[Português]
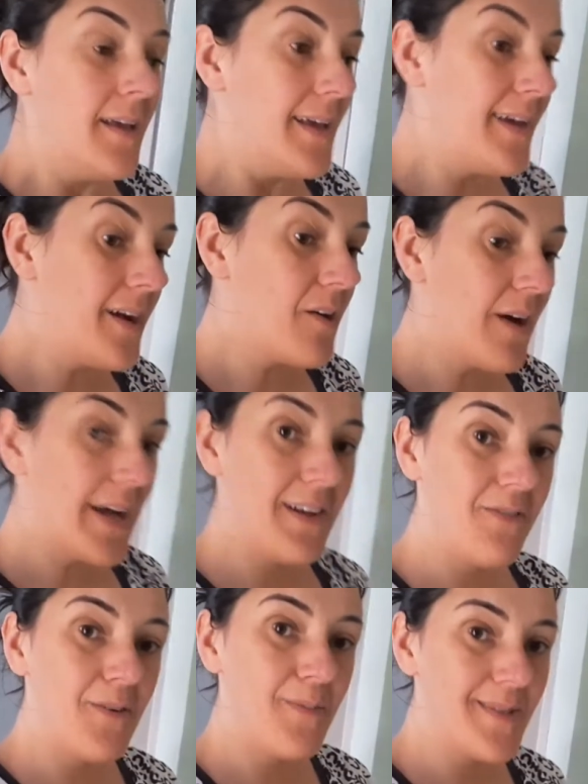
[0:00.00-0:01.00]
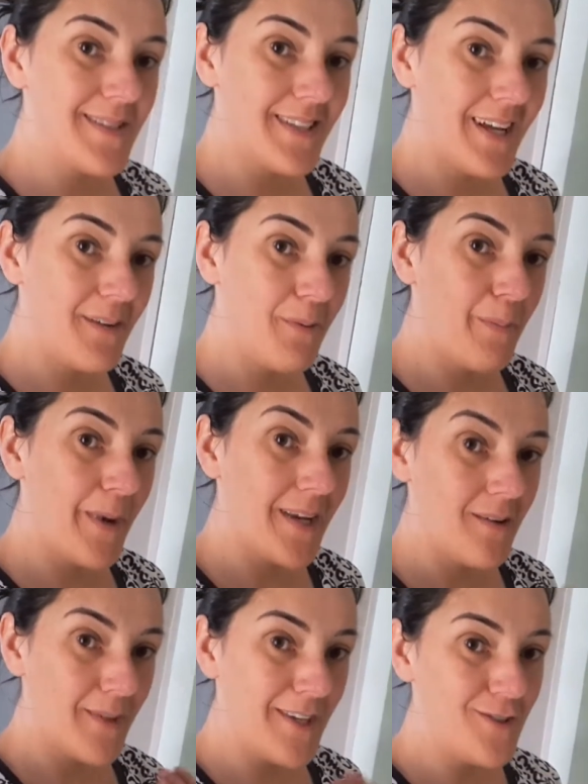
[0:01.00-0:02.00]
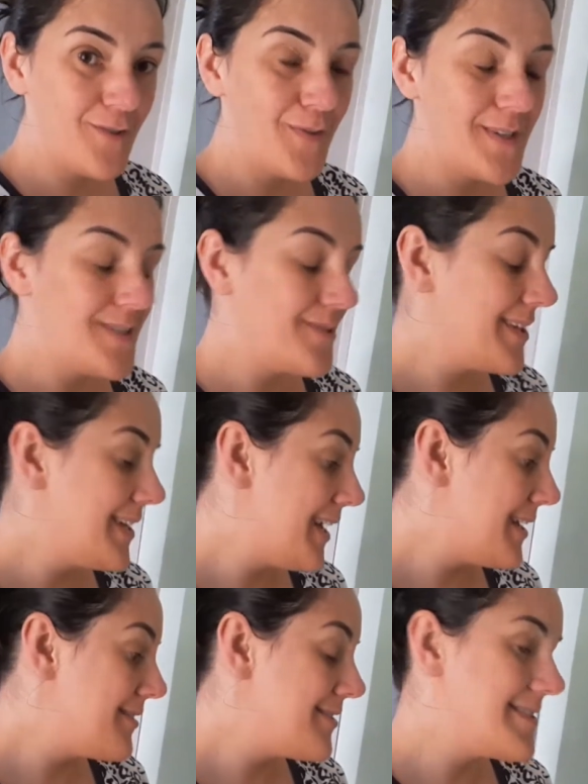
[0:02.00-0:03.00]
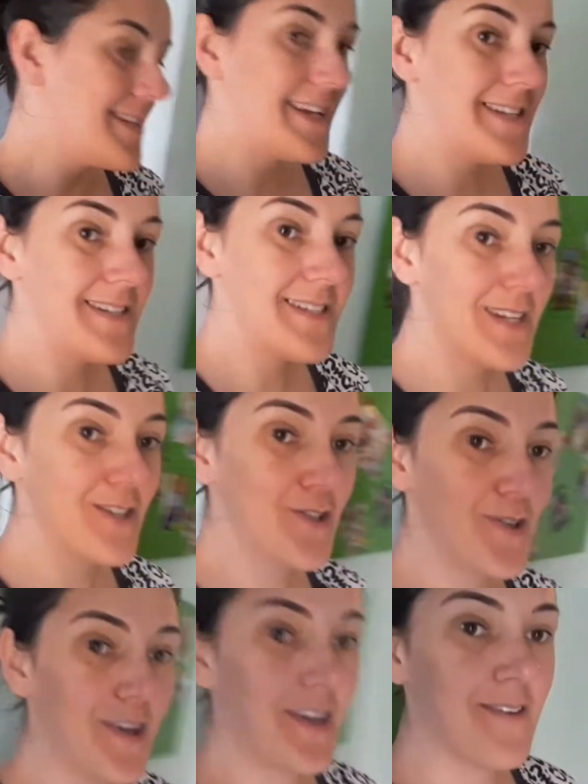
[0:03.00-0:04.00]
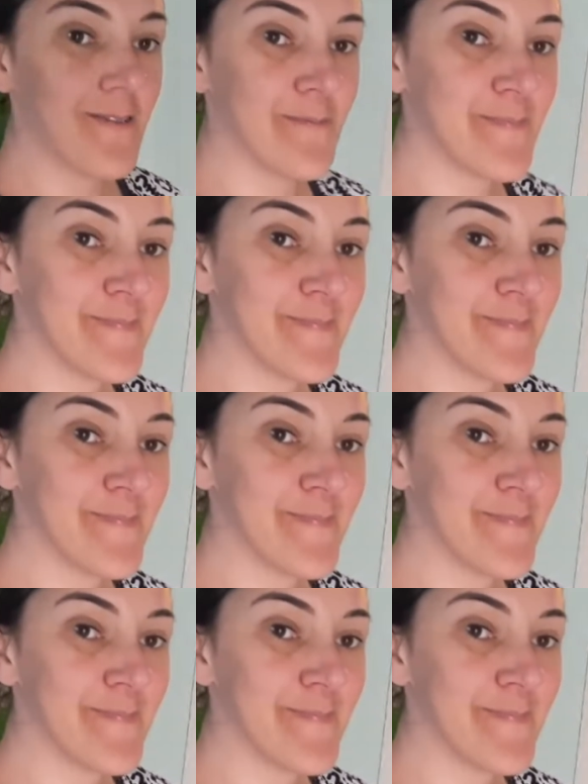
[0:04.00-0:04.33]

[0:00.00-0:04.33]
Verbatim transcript: E agora vamos lá pra parte mais difícil que é usar esses cachorrinhos.